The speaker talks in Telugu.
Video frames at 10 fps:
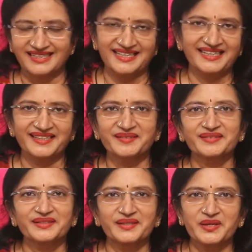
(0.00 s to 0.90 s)
హాయ్
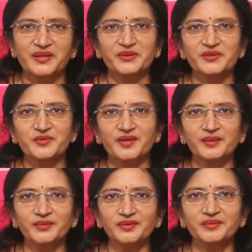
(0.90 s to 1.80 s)
ఈరోజు
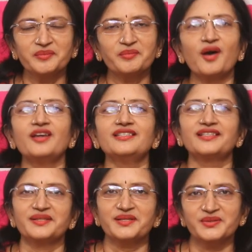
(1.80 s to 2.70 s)
మనము
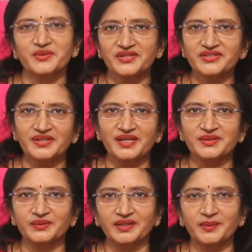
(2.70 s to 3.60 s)
మాయిశ్చరైజర్స్ గురించి
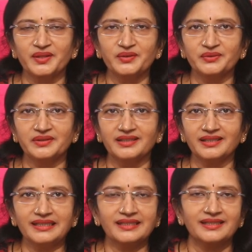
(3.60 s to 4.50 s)
తెలుసుకుందాం ఎందుకు
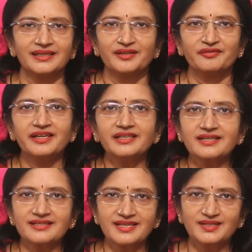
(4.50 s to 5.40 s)
అంటే
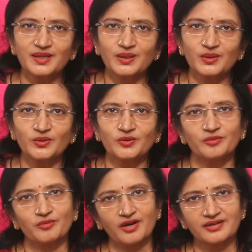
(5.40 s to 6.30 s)
వింటర్ సీజన్లో
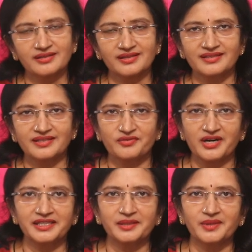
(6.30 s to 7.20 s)
మాయిశ్చరైజర్
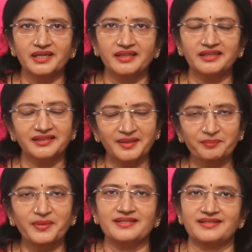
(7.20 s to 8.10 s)
వాడడం అనేది
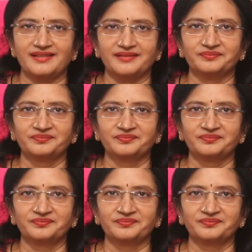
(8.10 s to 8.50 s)
తప్పనిసరి